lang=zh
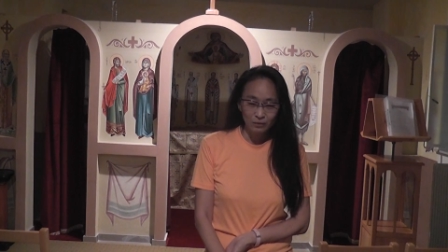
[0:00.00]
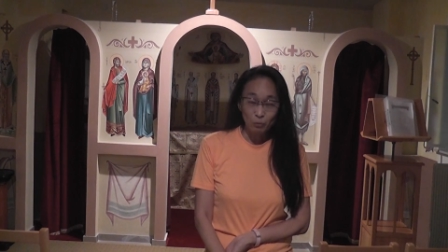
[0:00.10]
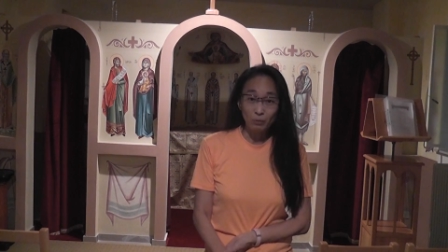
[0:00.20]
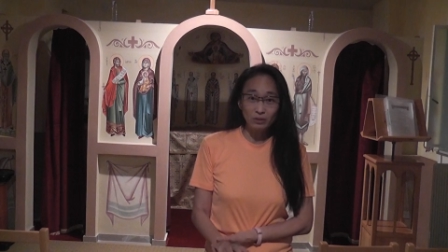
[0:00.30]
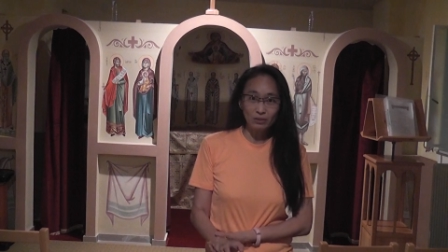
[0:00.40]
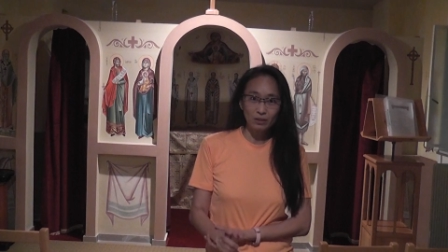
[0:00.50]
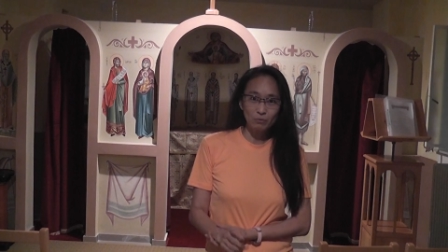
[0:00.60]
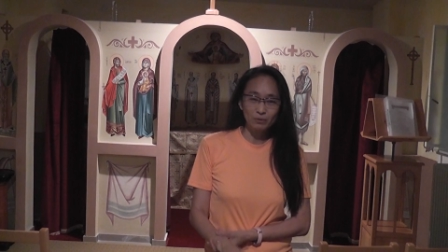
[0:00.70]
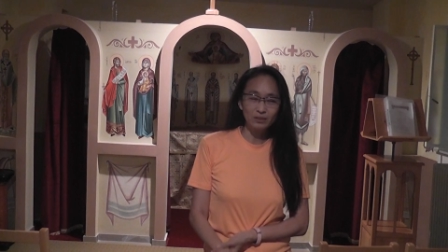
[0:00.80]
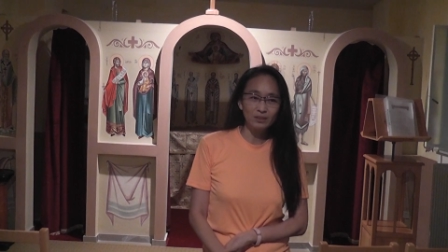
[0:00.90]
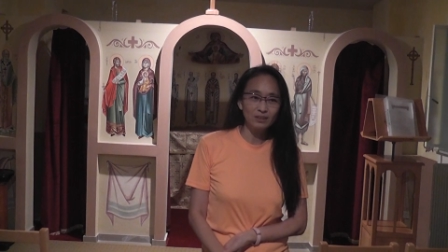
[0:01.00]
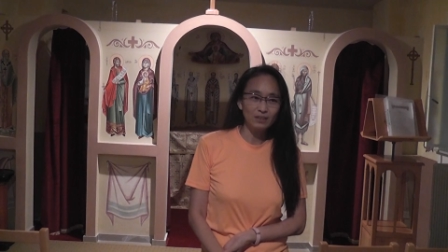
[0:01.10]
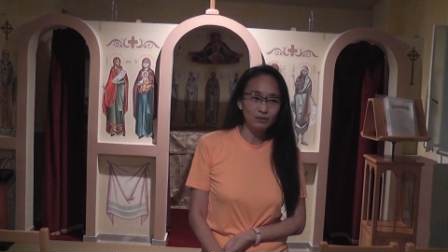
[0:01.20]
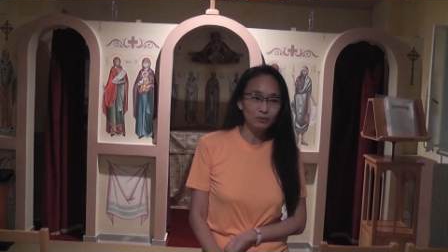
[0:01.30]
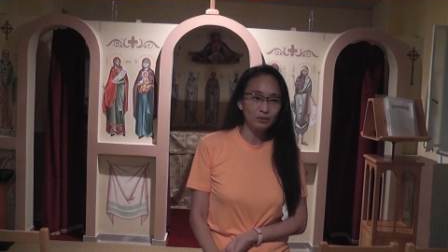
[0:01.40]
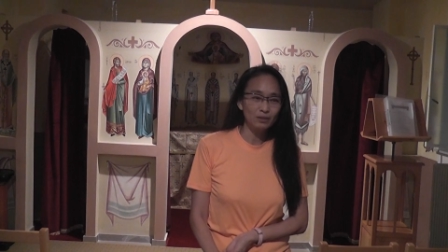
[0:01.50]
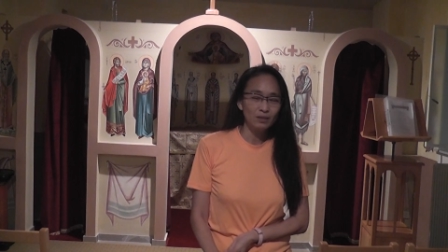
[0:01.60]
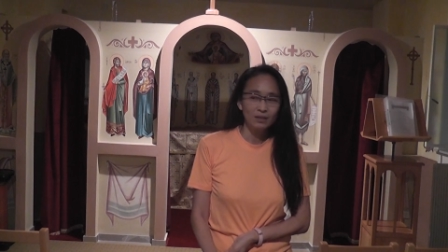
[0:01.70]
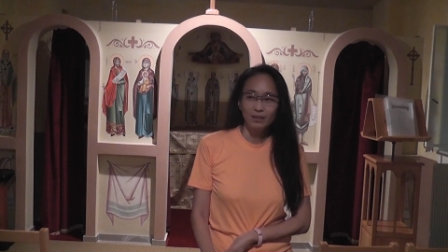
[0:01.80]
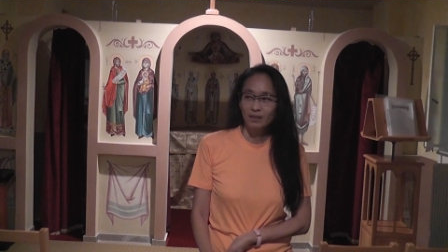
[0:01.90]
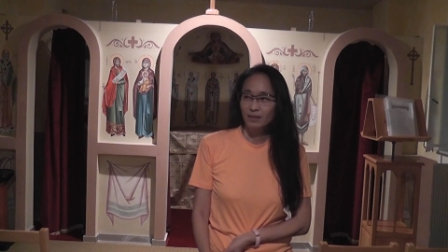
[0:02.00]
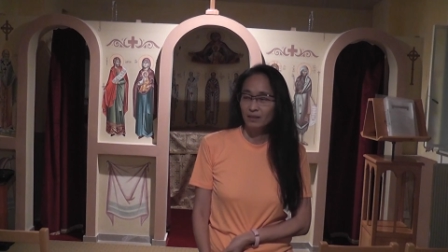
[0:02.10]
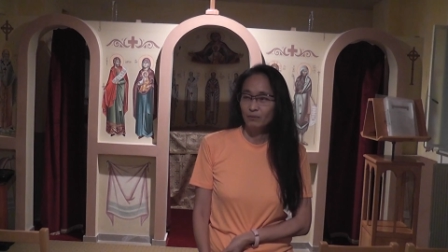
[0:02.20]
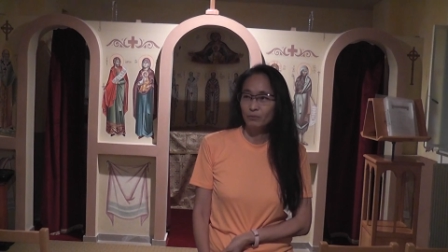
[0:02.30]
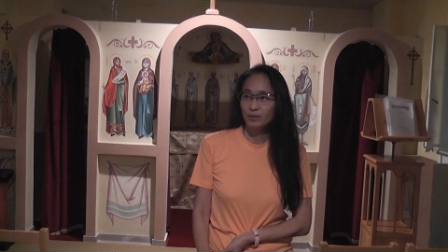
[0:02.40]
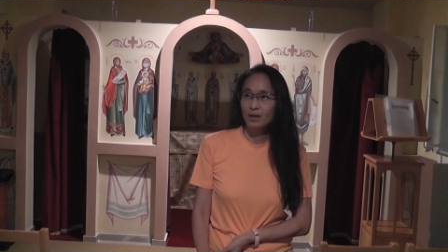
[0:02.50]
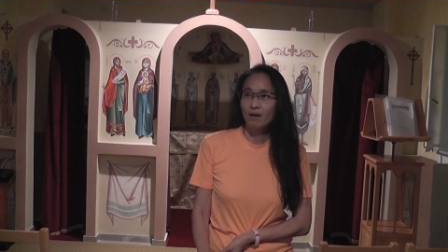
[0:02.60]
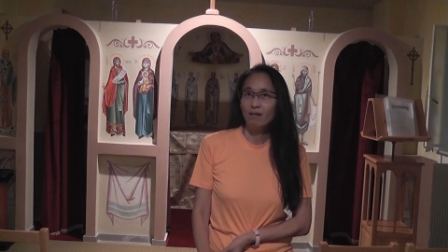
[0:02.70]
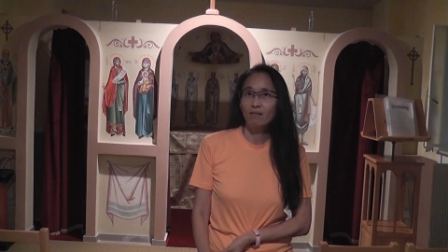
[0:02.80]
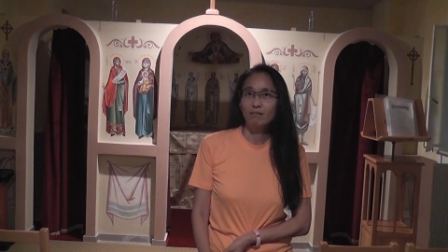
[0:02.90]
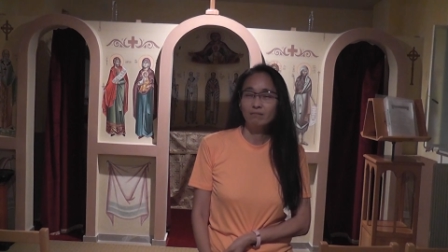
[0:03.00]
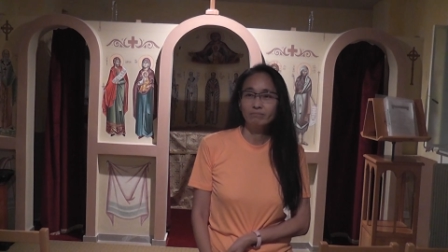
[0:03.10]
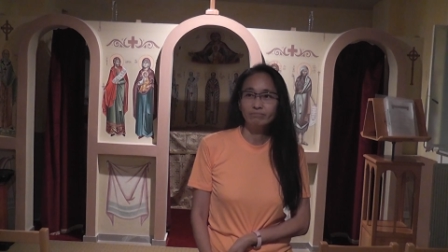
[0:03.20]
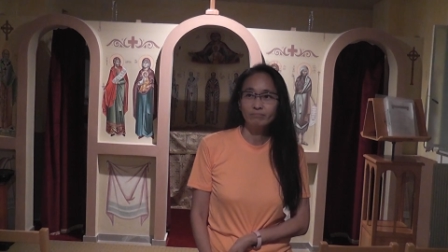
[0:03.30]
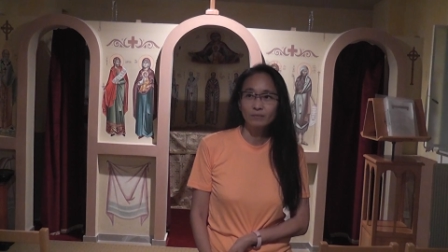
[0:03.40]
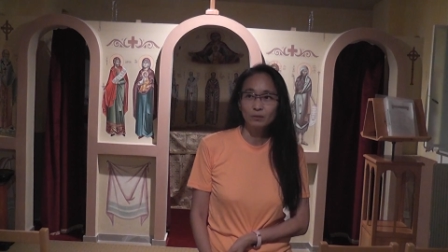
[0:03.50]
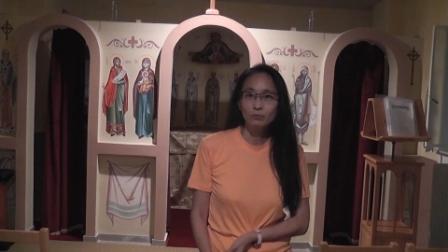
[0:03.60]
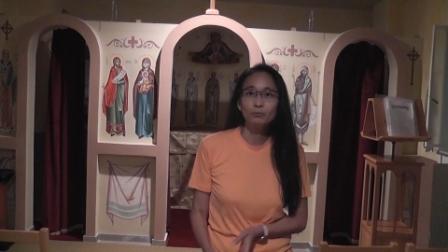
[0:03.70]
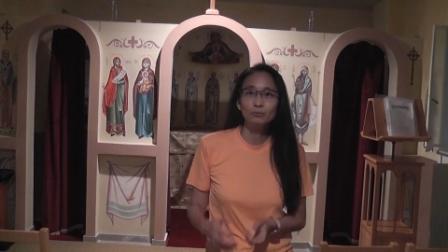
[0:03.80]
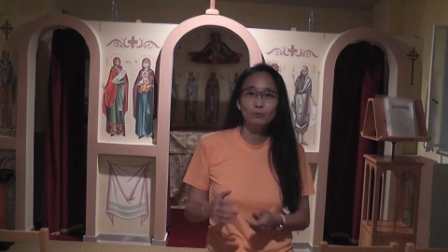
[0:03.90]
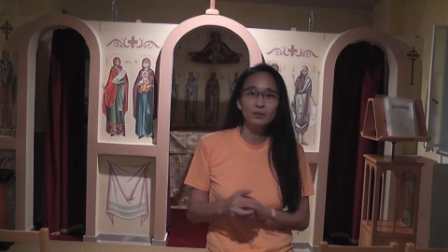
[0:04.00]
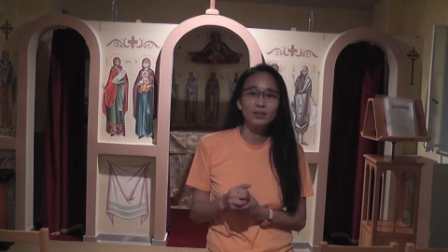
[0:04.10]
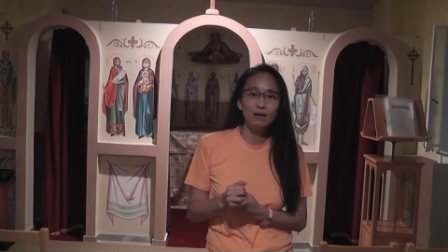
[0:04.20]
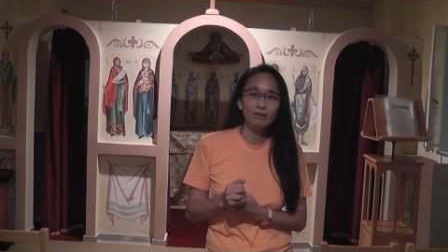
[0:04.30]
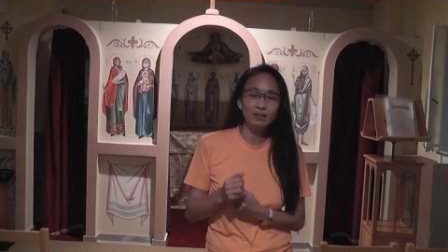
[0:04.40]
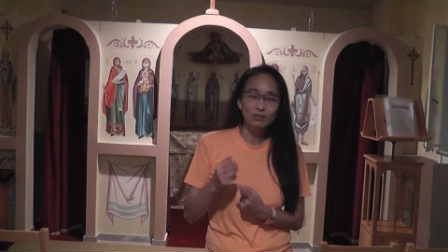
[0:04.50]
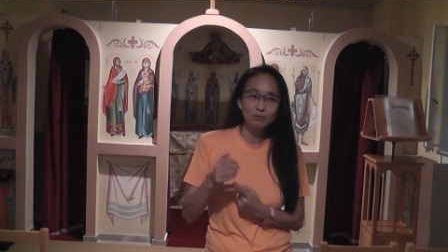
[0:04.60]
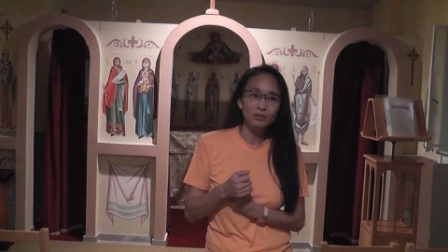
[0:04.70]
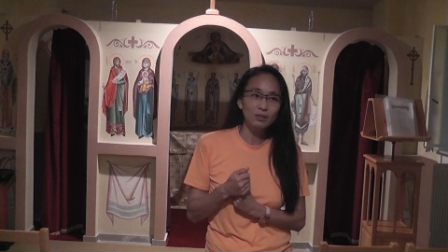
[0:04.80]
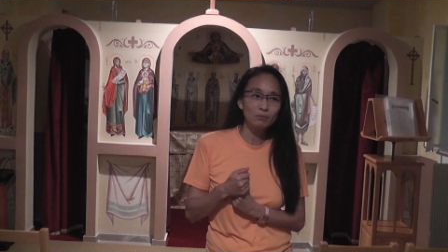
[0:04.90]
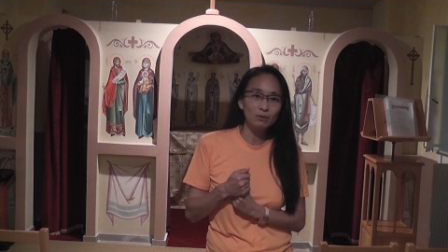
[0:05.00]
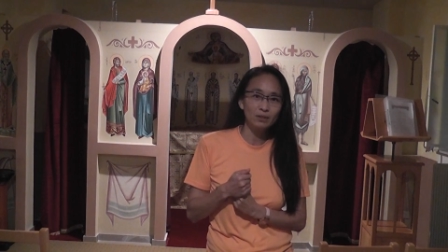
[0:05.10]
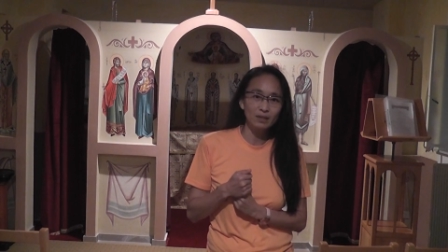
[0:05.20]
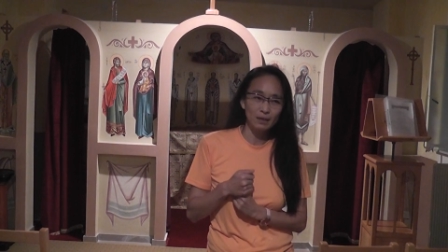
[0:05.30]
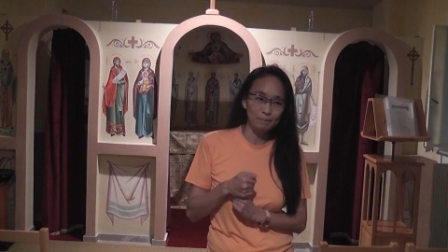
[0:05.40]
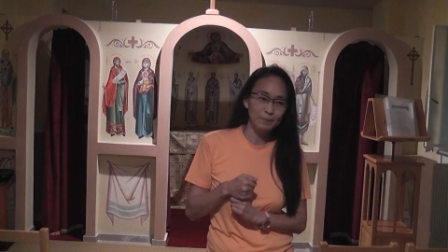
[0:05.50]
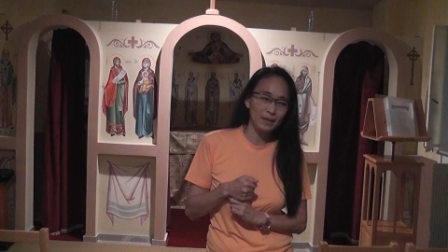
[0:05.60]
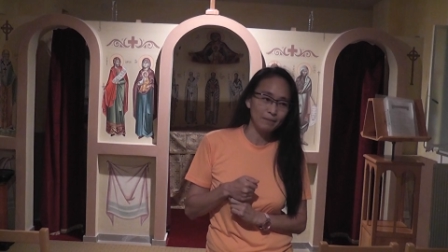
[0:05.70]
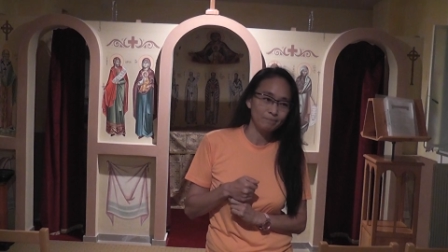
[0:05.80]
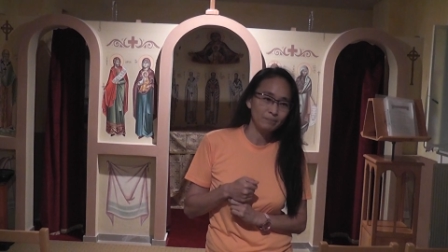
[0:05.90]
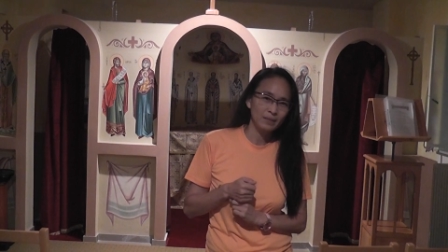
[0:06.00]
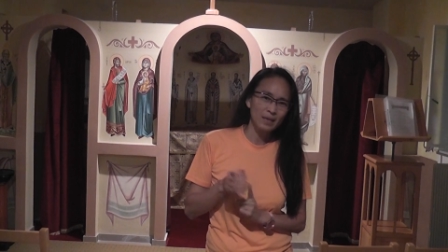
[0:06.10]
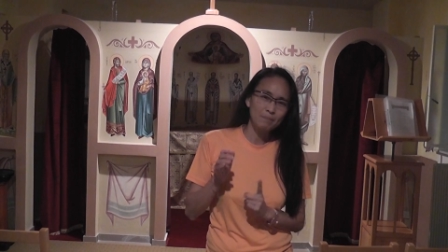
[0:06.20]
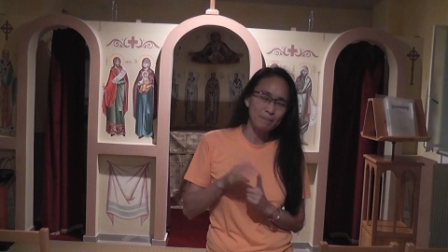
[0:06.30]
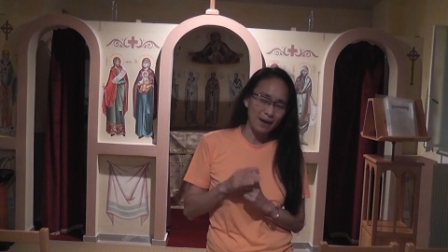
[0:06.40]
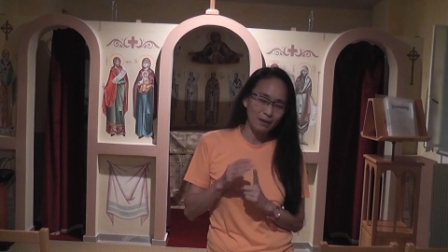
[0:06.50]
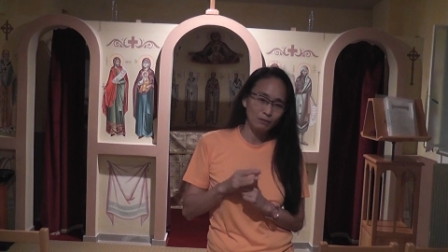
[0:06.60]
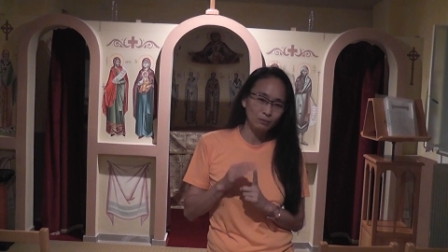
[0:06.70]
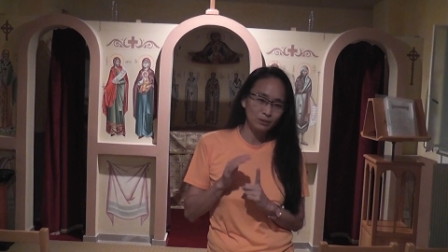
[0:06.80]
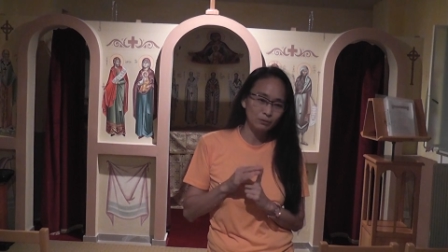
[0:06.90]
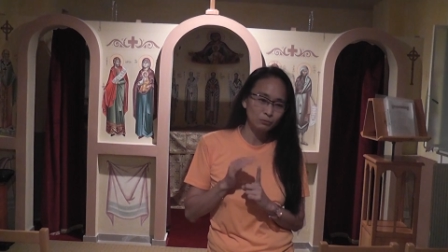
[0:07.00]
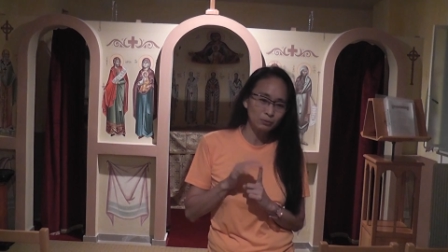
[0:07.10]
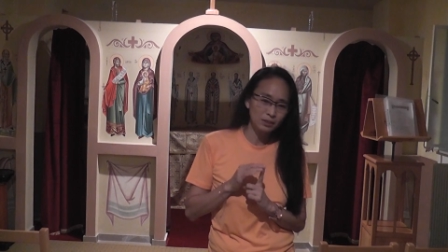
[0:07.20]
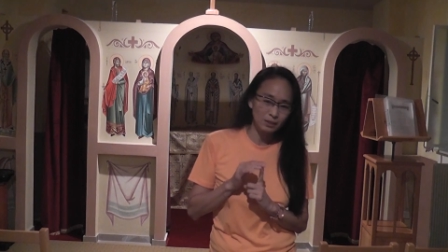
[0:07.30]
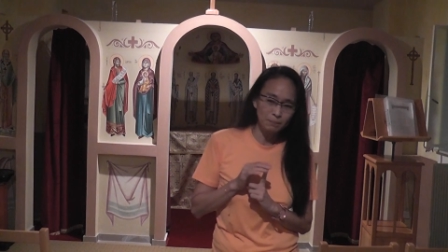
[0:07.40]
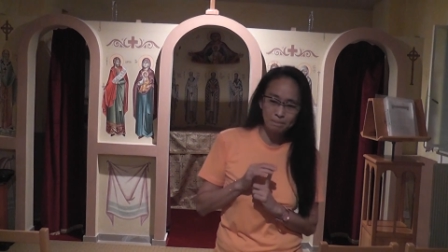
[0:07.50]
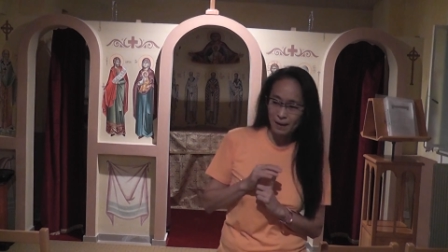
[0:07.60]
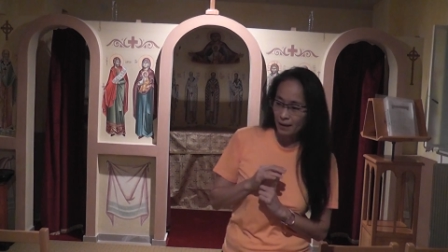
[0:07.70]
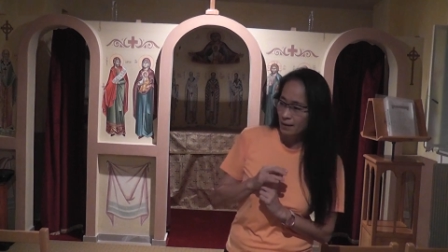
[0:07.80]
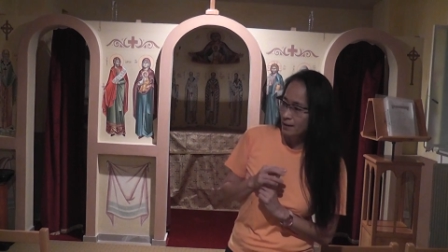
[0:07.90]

我就跟我自己讲说，哎我要录多少灵修生活的影片，一百，我是估计一百，